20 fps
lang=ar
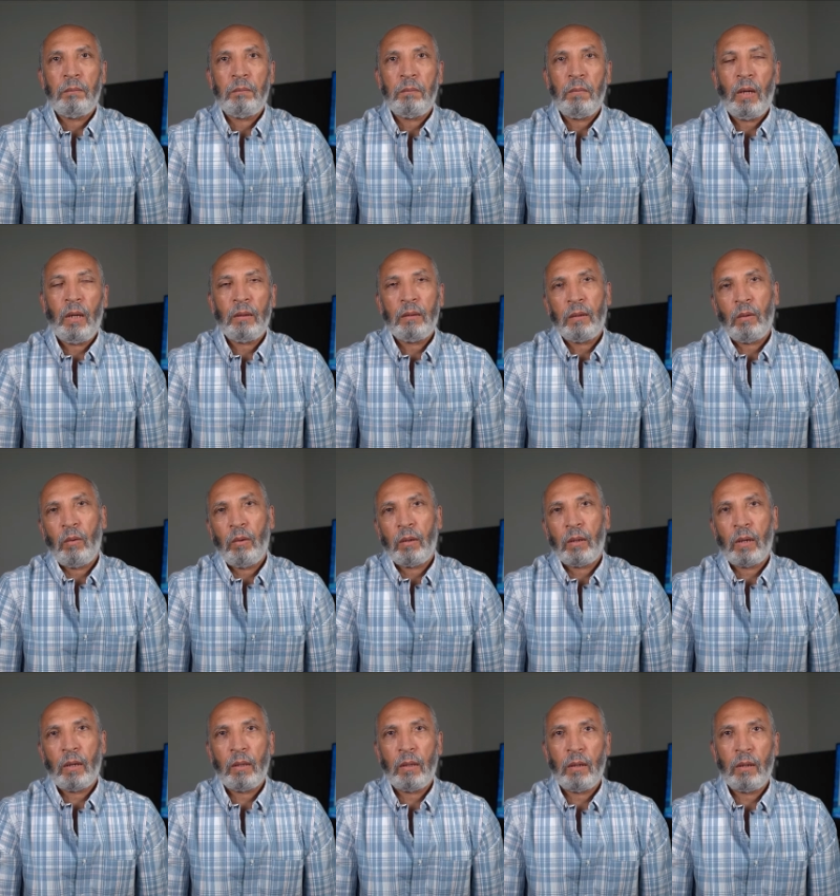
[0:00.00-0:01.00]
حتى وان
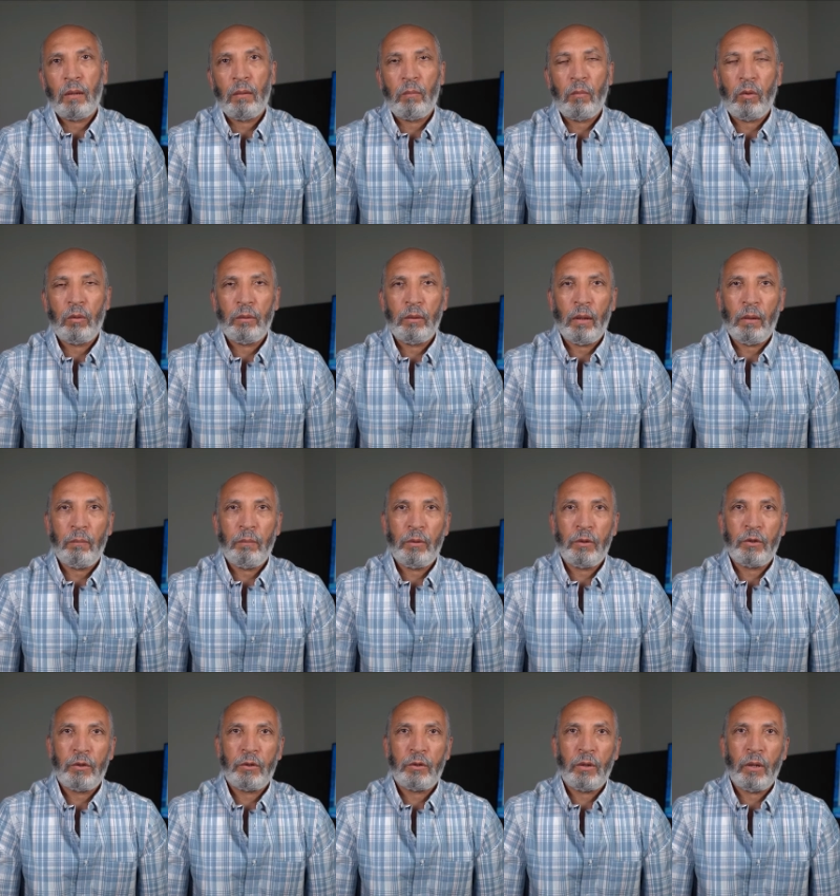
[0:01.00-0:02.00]
كان المواضيع
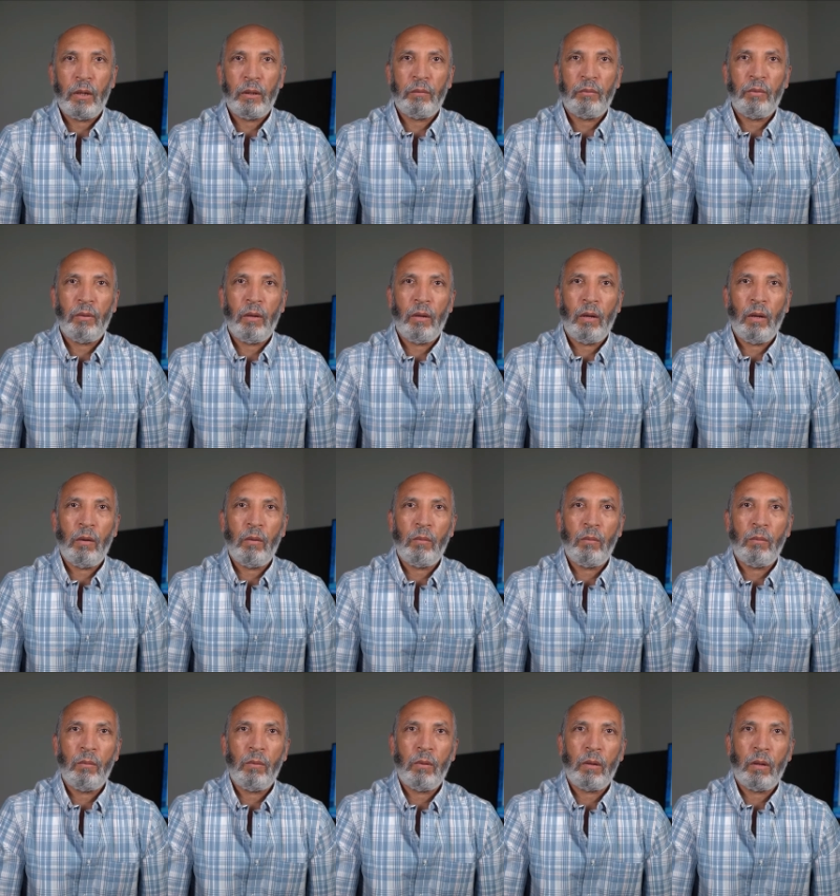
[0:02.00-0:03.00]
مش هادفه
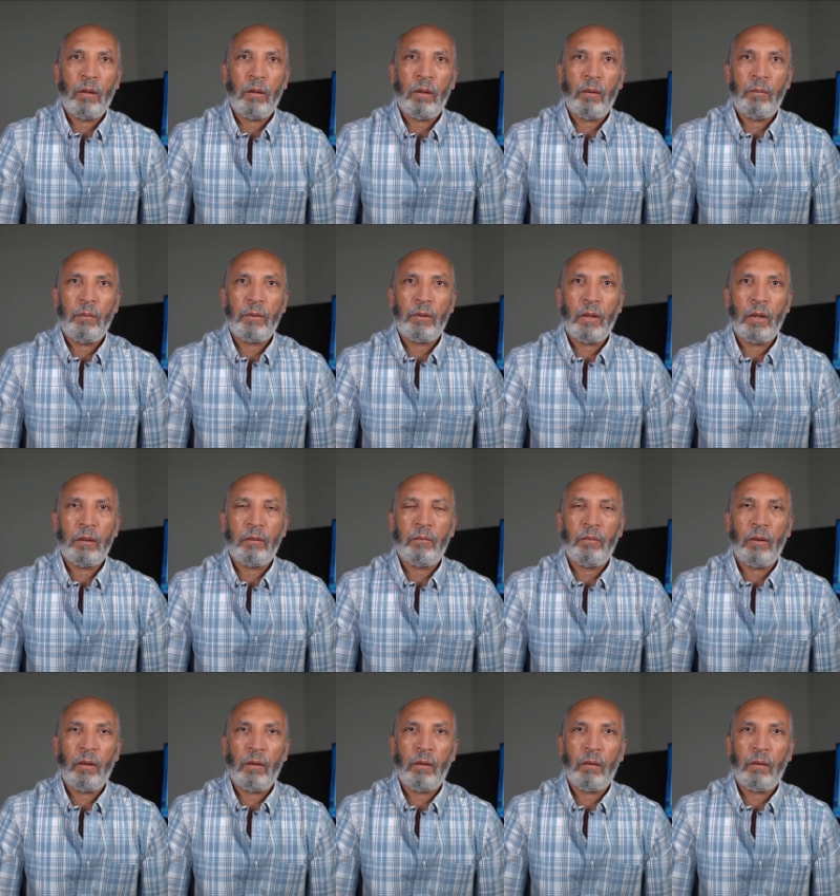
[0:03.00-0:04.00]
او القناه مش
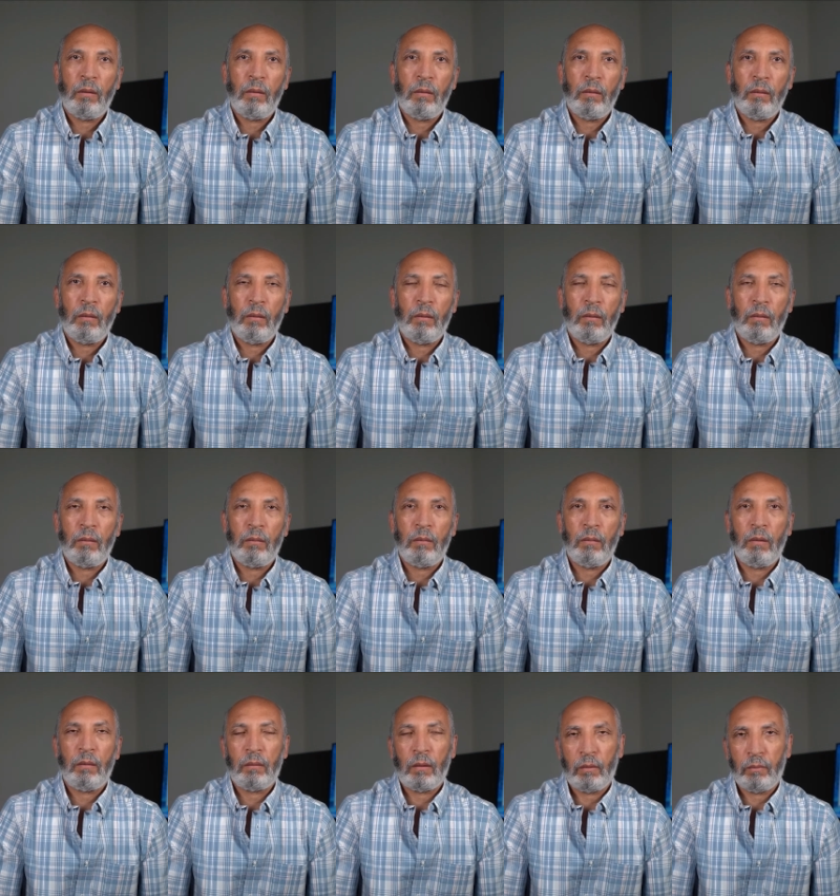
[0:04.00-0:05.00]
هادفه آه،
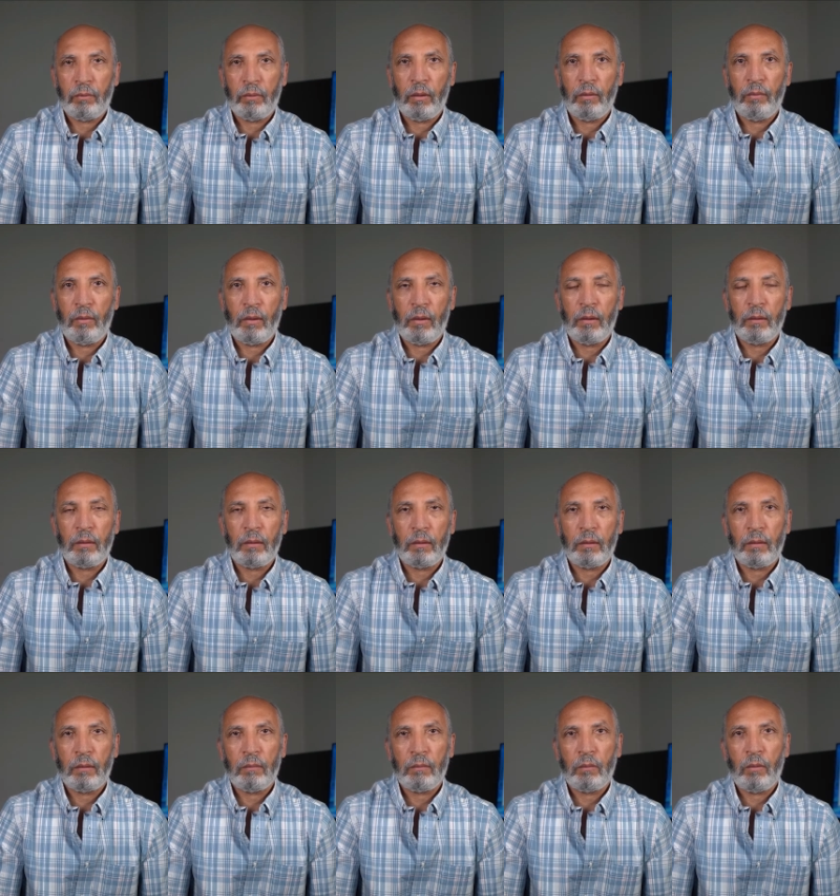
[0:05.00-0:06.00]
للترفيه فقط
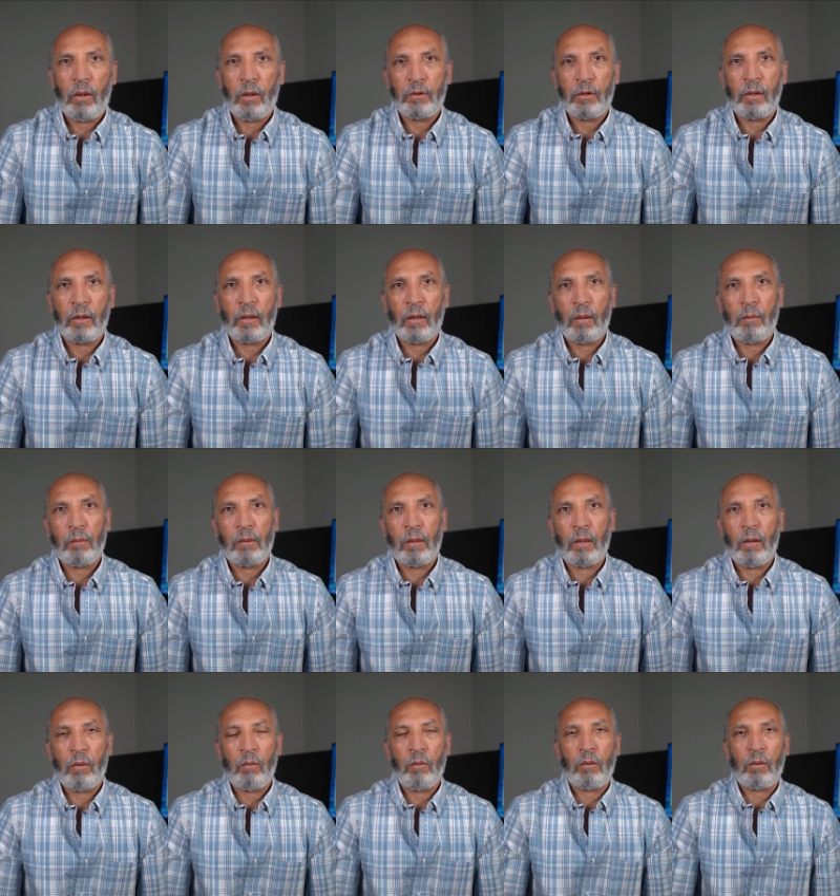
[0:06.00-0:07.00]
وعشان كده
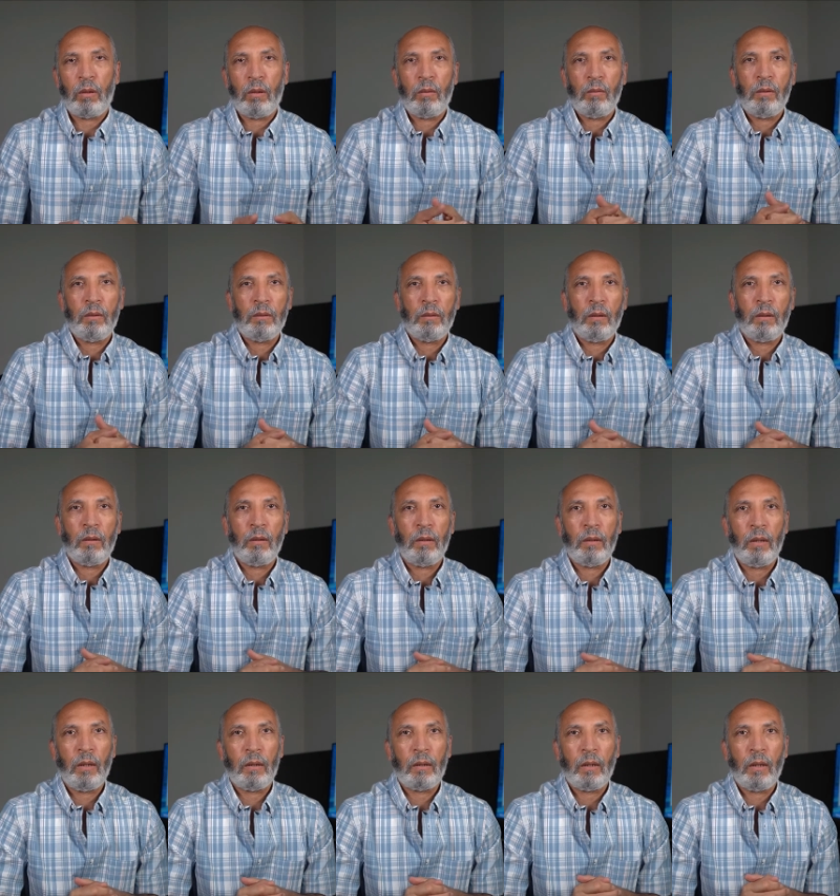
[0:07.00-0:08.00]
بتلاقوا القنوات اللي
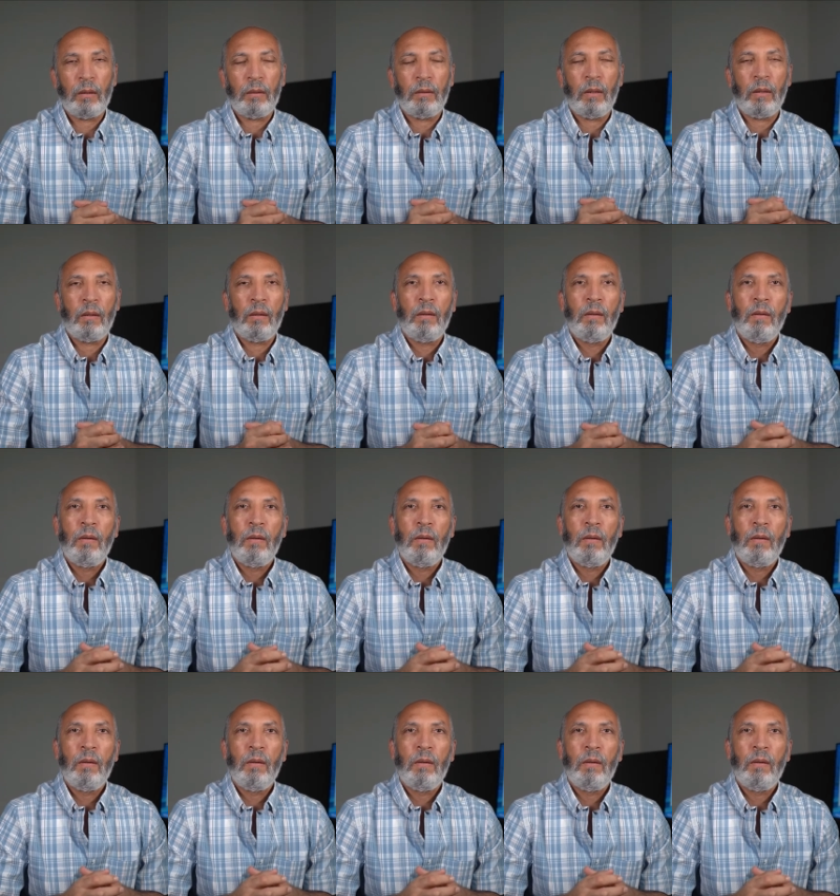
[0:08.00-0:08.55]
هي الجاده